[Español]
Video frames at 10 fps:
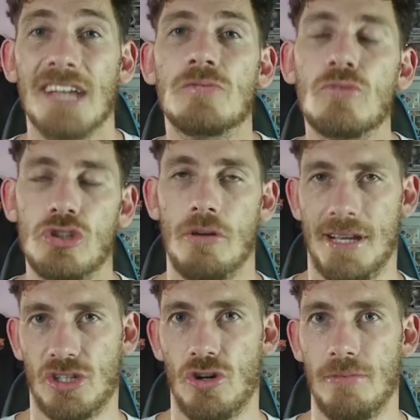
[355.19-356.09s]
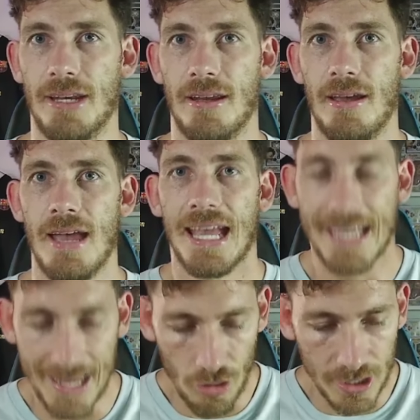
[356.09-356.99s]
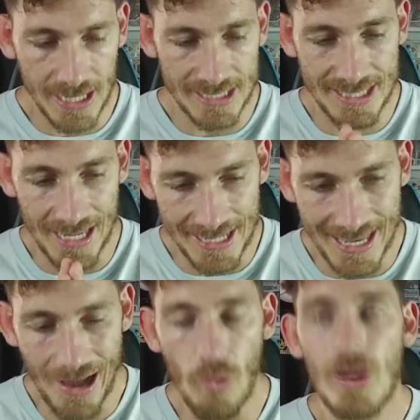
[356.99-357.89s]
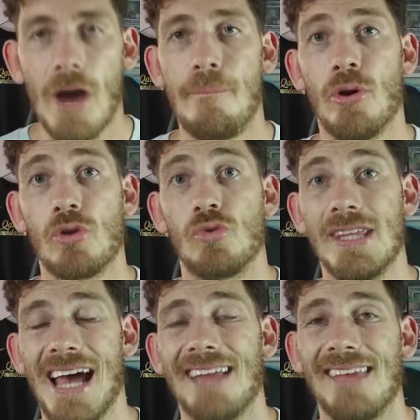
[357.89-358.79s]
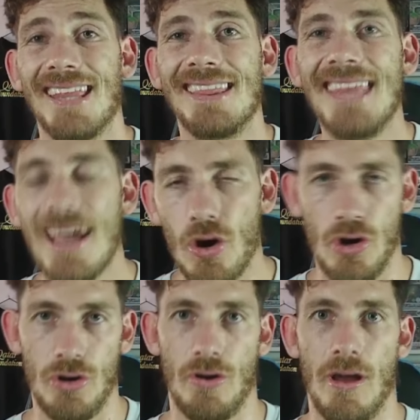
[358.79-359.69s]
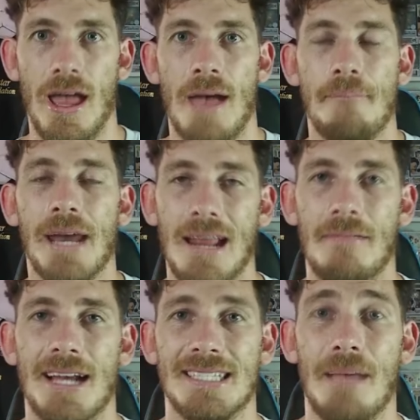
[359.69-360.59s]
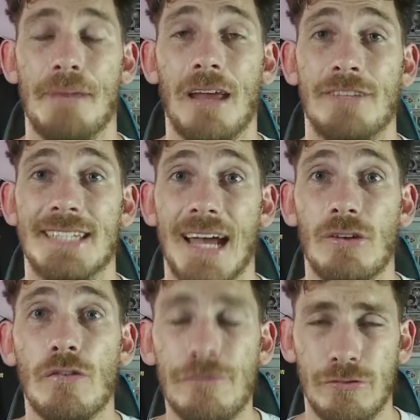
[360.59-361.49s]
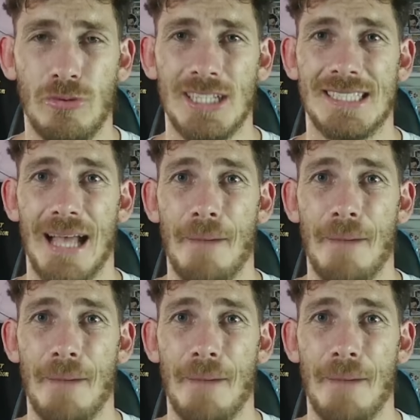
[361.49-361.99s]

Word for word: mucho más joven creo que sería una oportunidad de oro para el Barça para fichar un futbolista